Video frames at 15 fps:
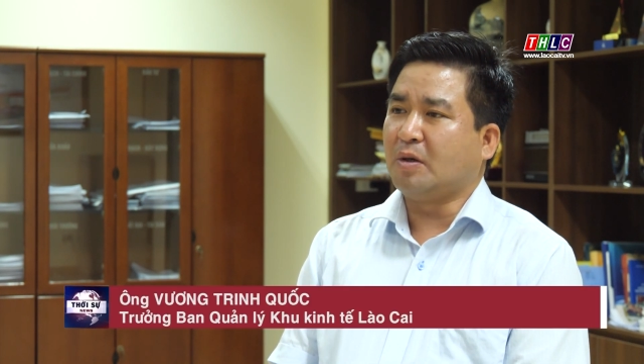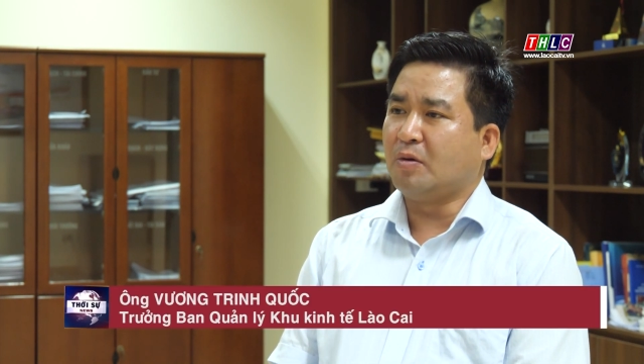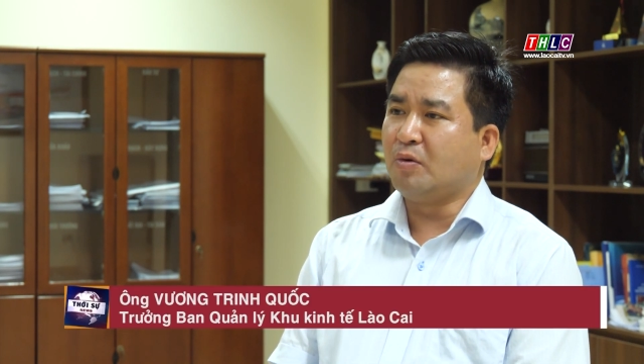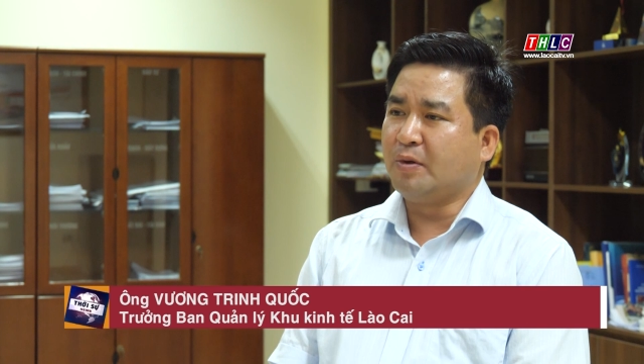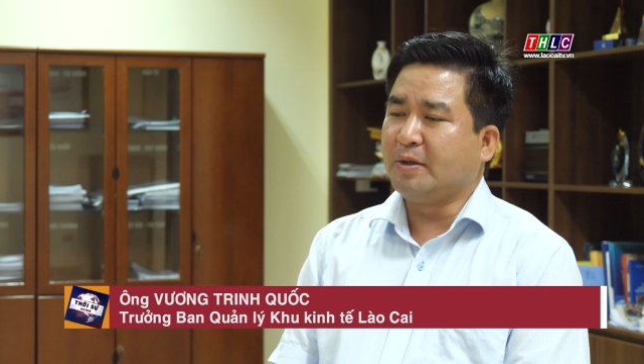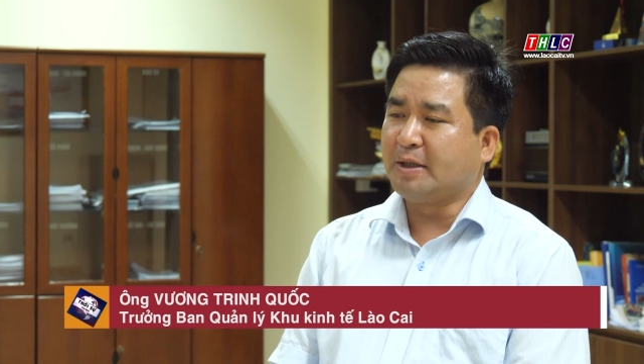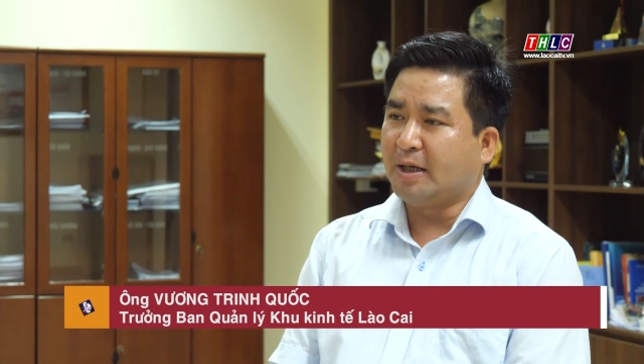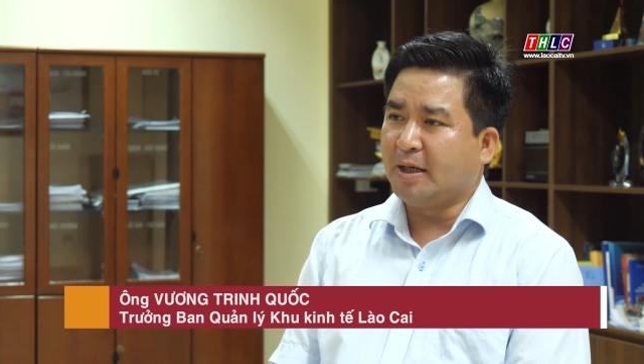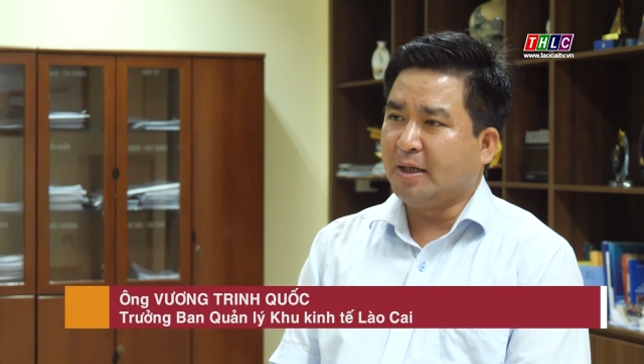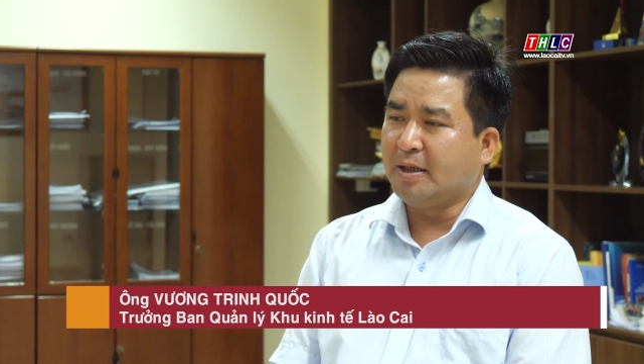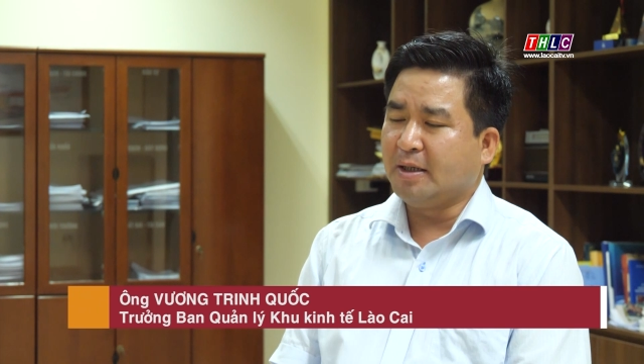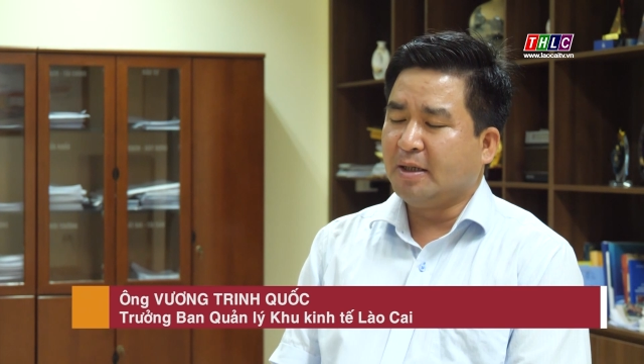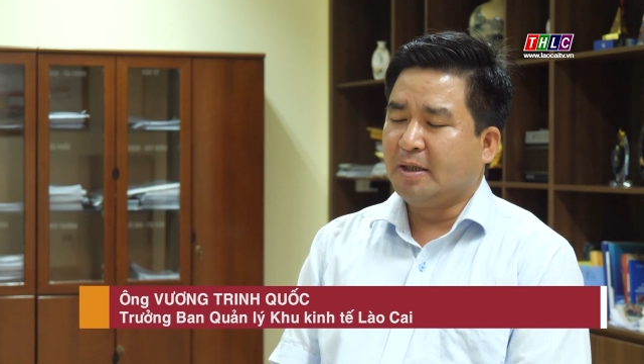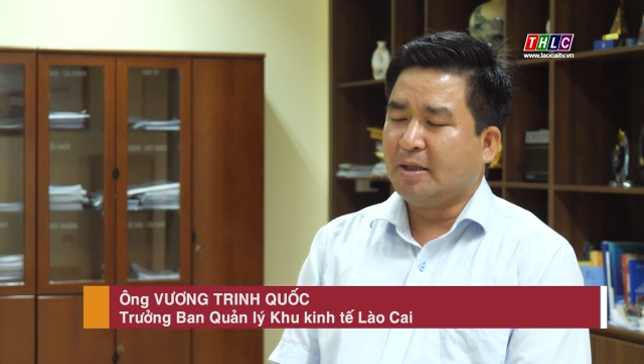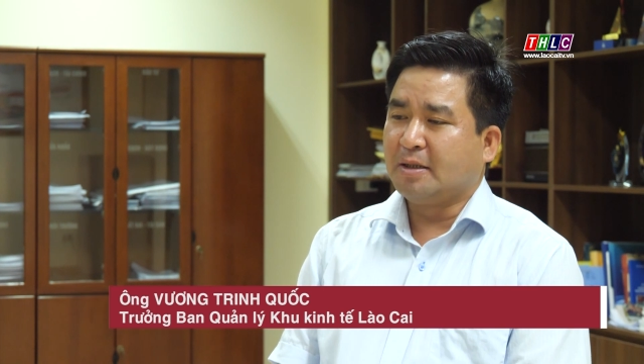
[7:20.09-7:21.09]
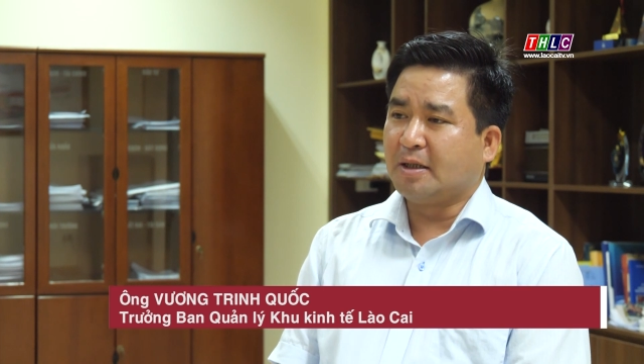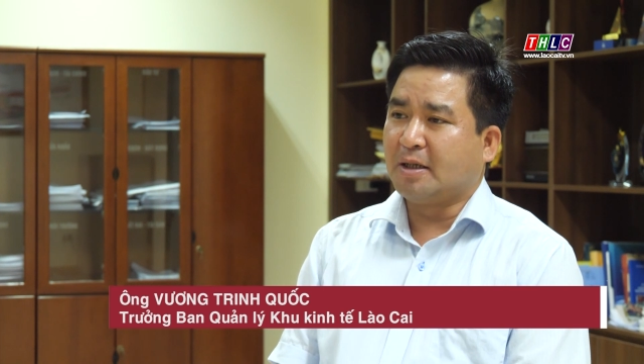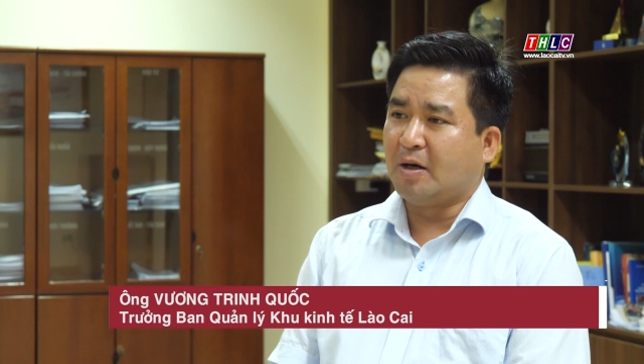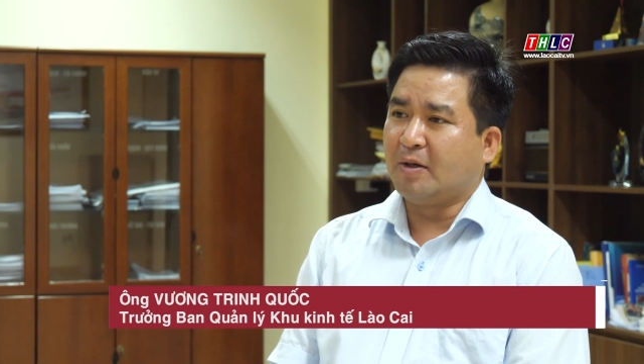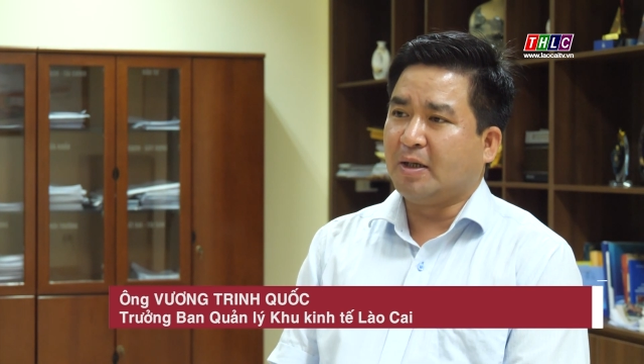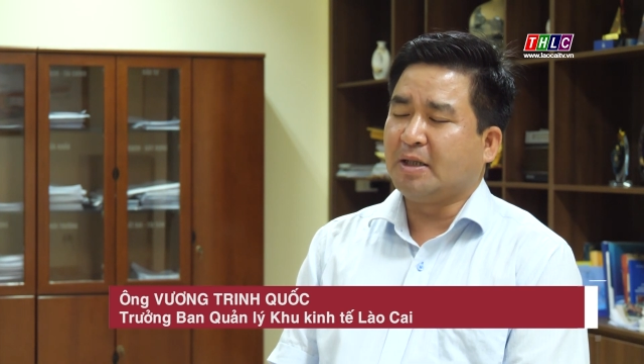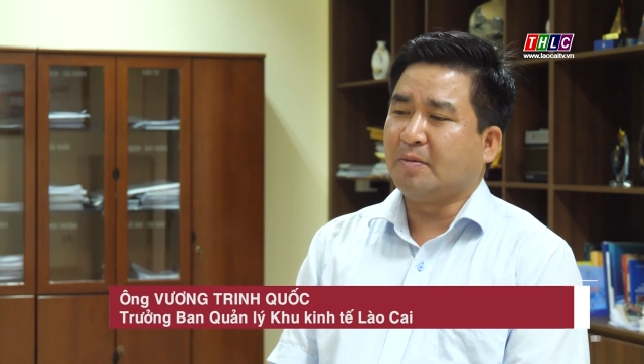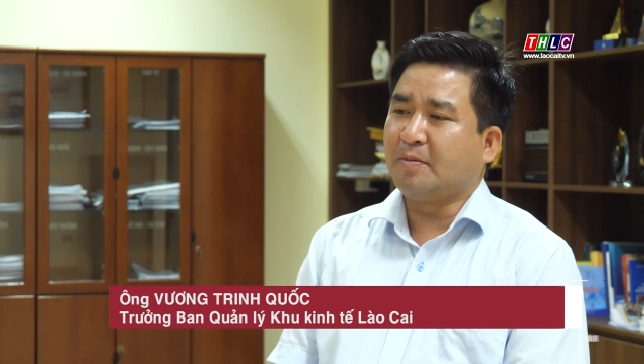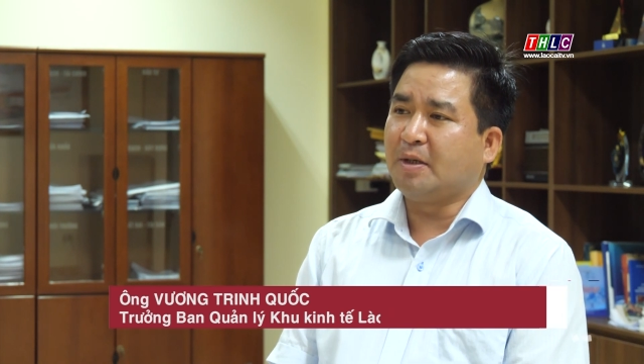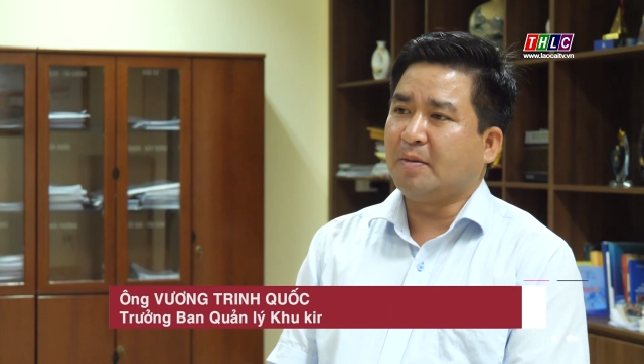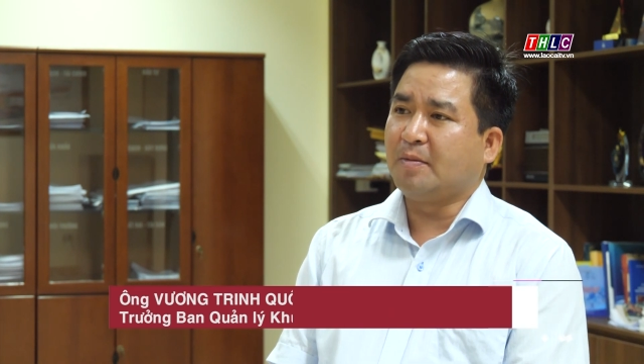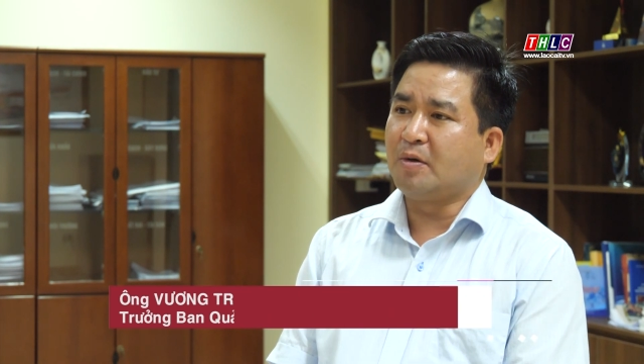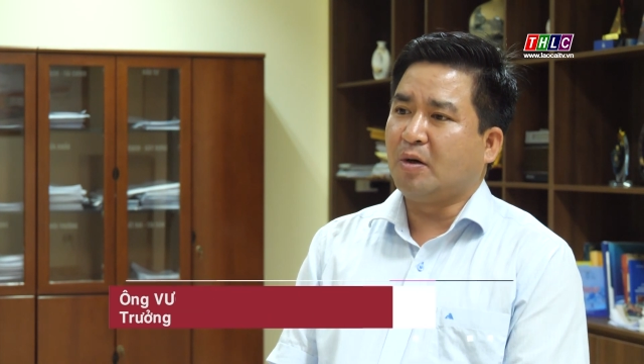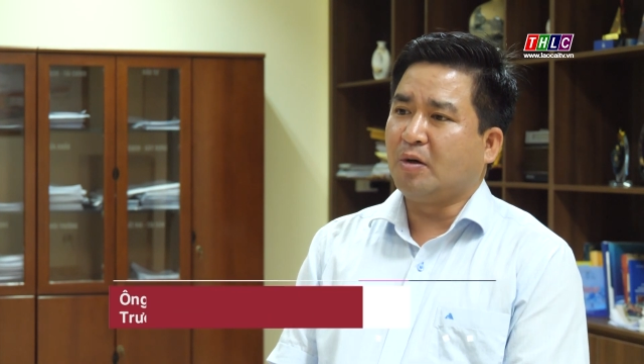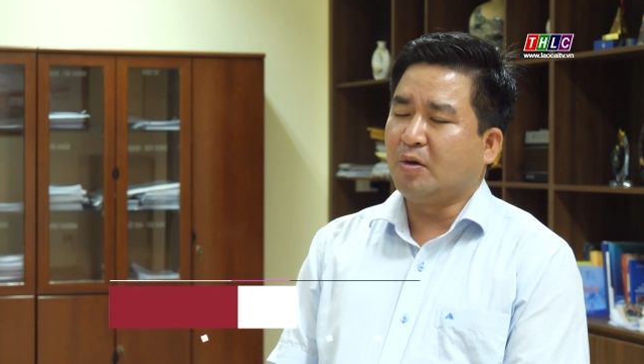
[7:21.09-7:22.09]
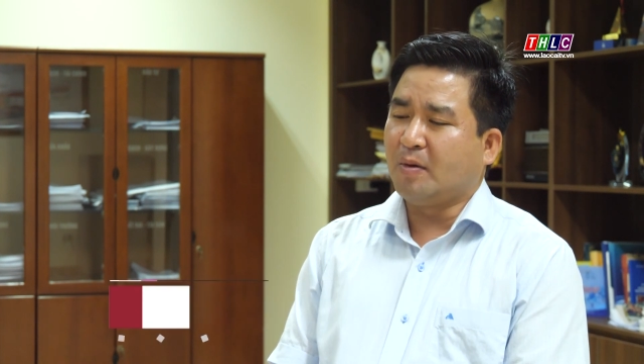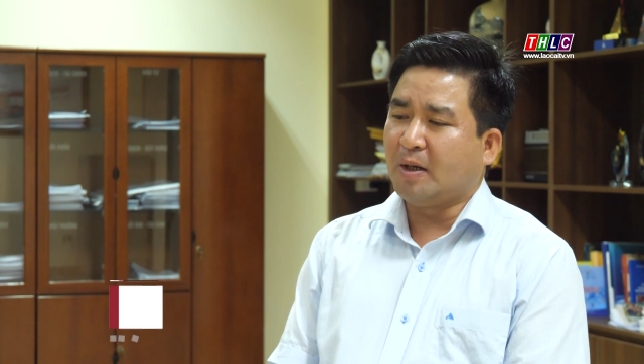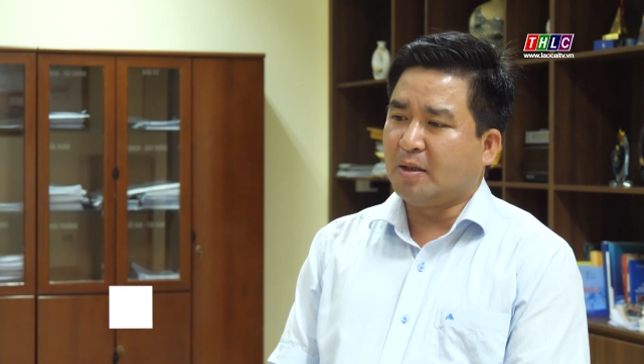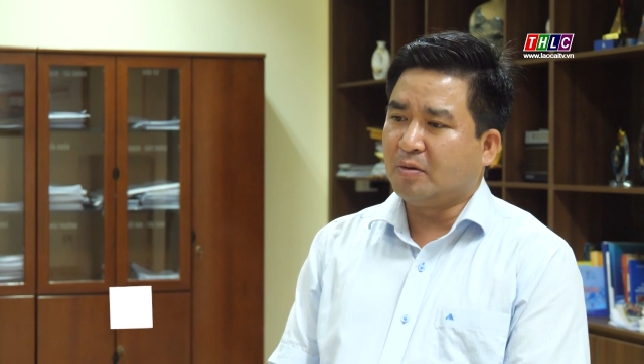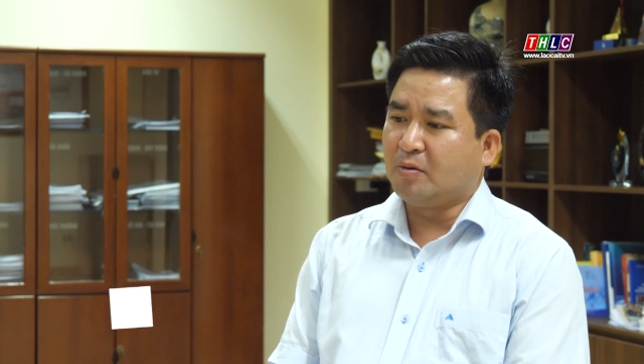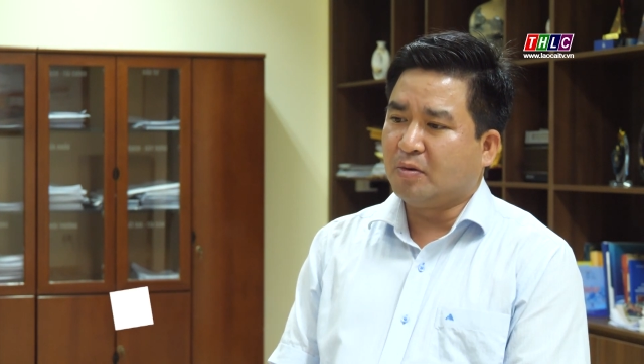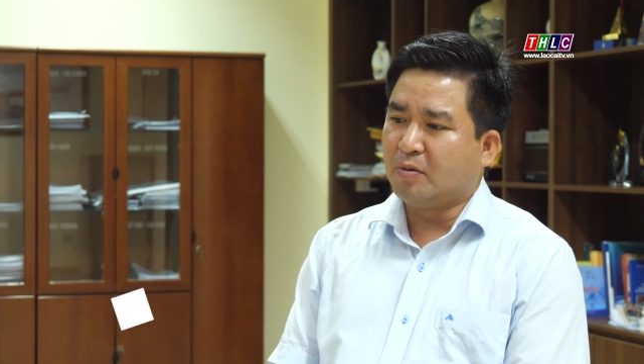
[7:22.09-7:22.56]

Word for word: trong khu kinh tế cửa khẩu 245 có quy hoạch